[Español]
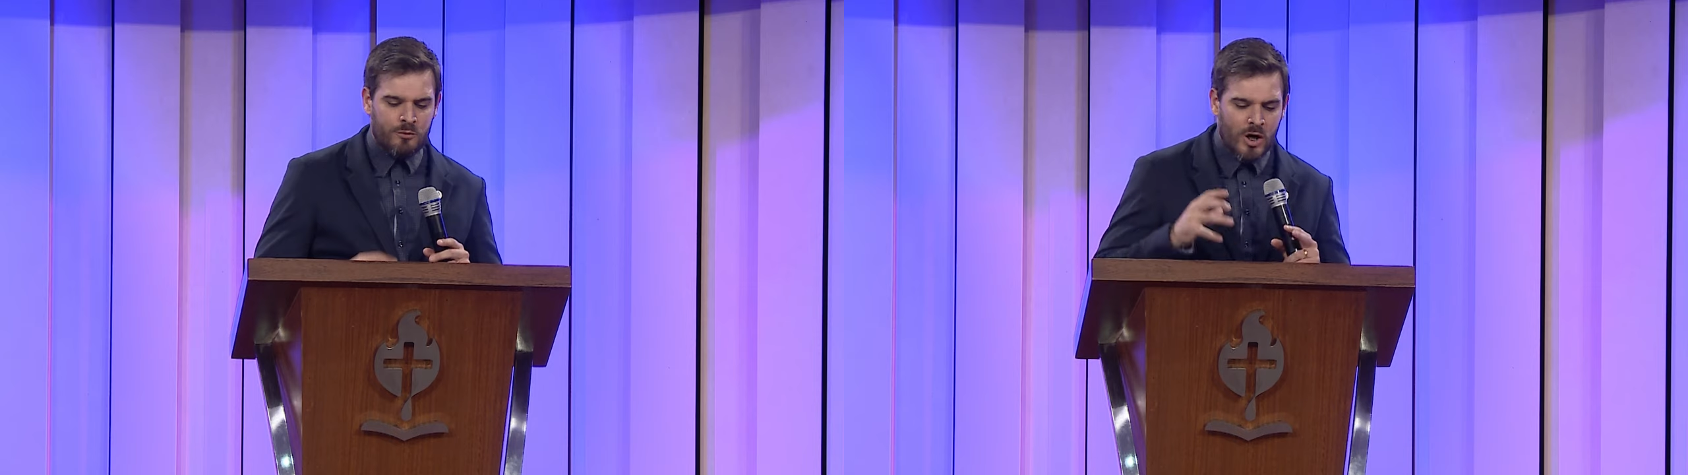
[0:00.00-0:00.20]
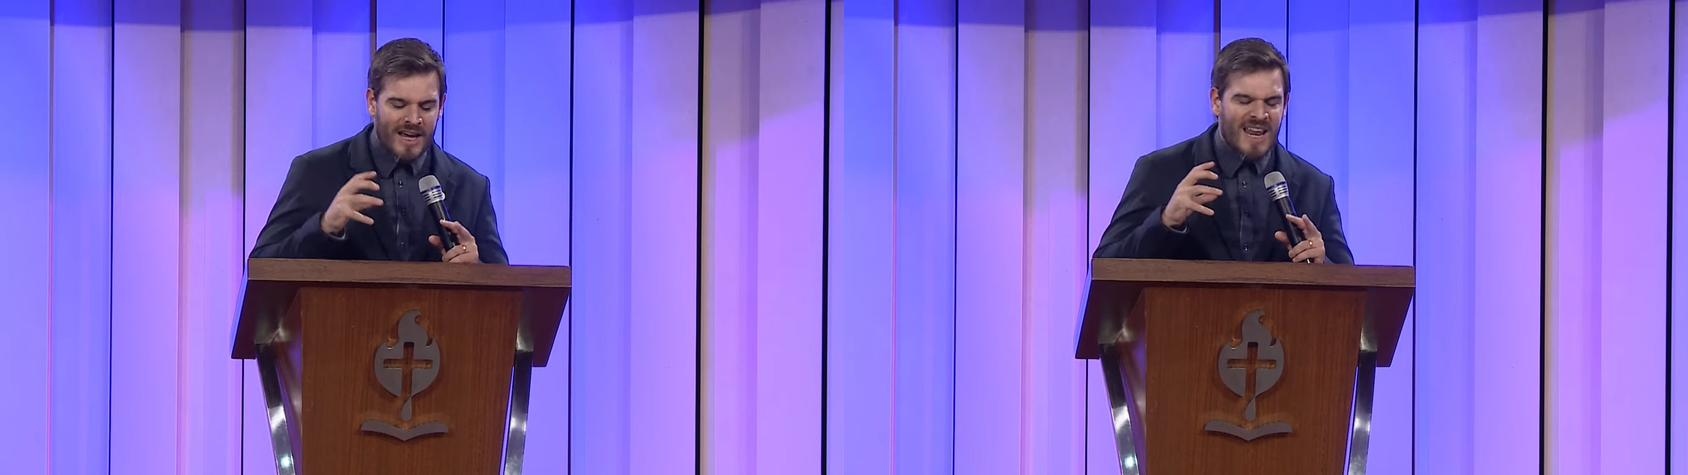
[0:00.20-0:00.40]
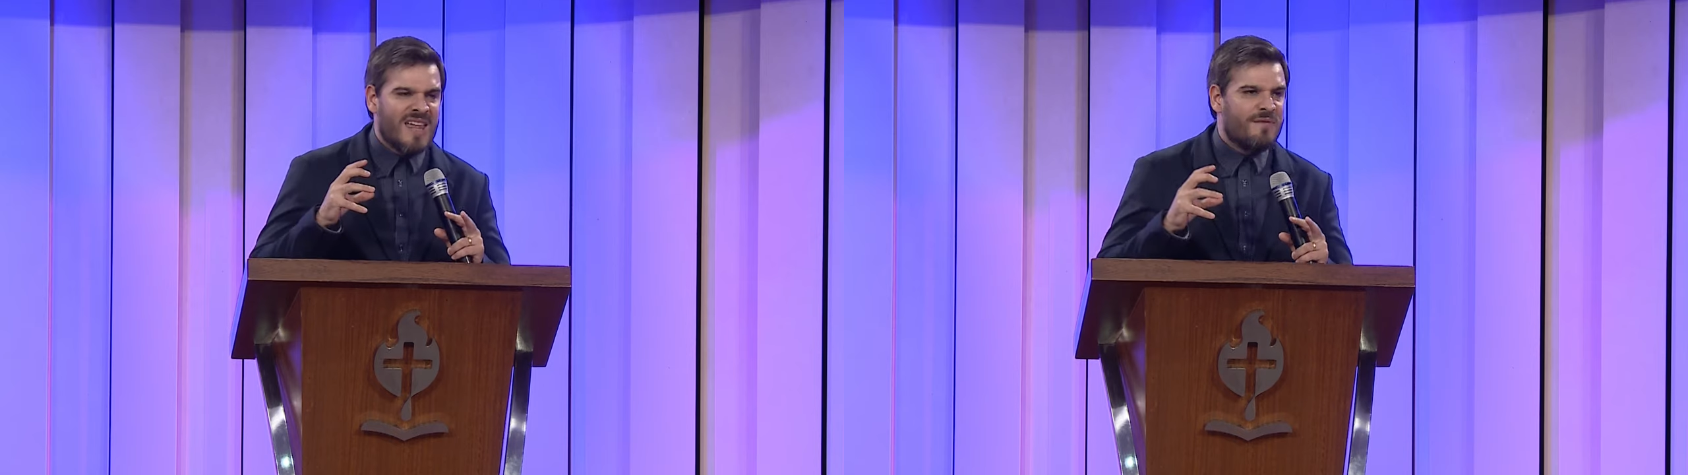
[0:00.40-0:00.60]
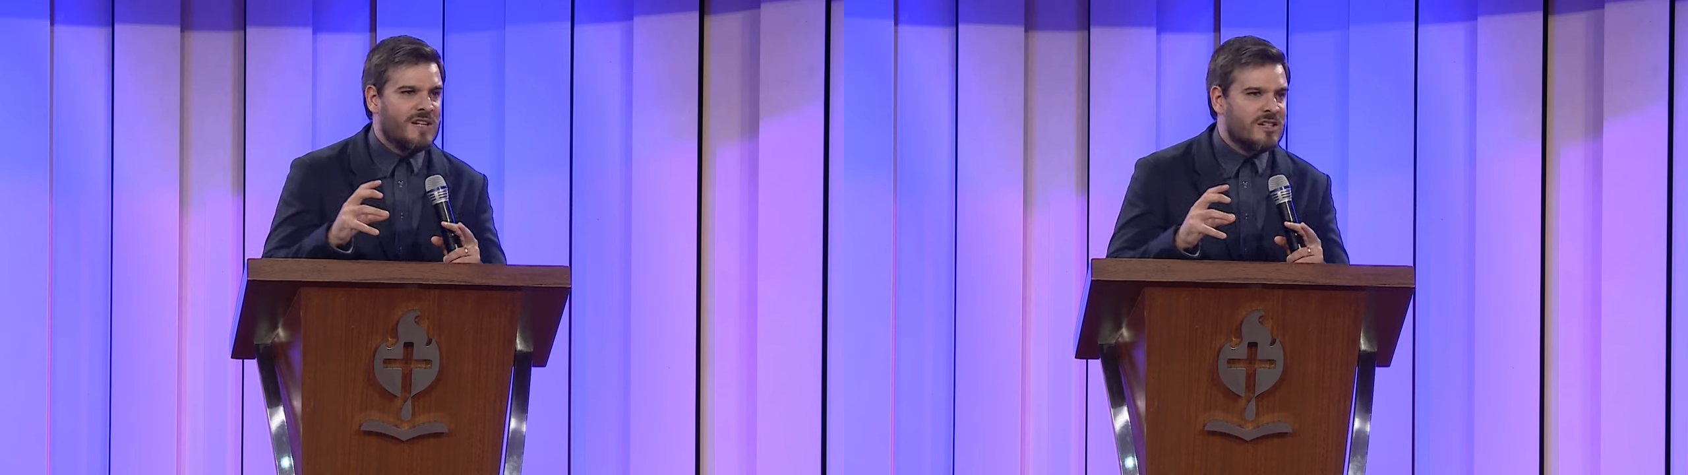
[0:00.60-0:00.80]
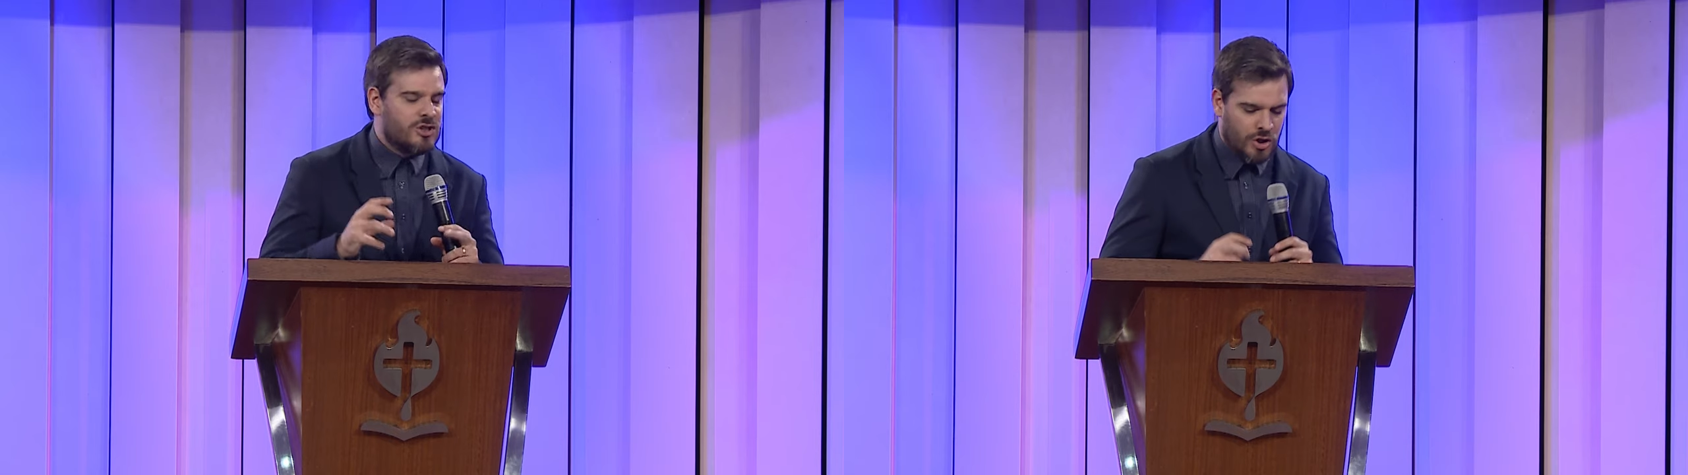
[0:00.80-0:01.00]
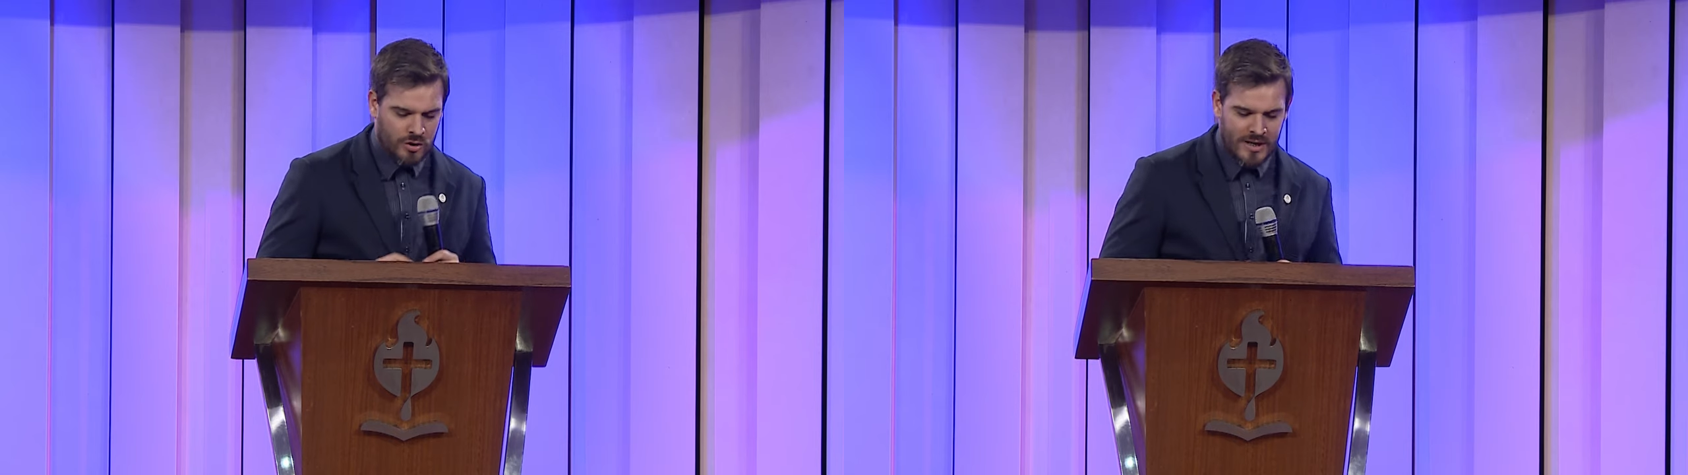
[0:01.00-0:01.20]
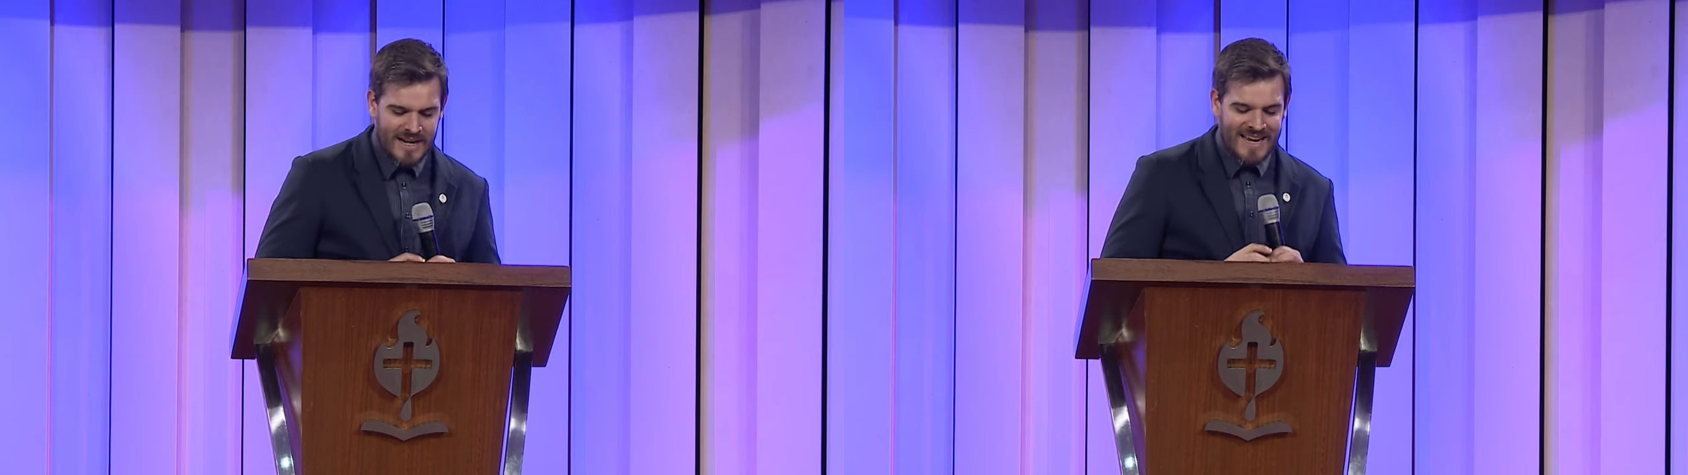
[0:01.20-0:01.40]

busqué la definición,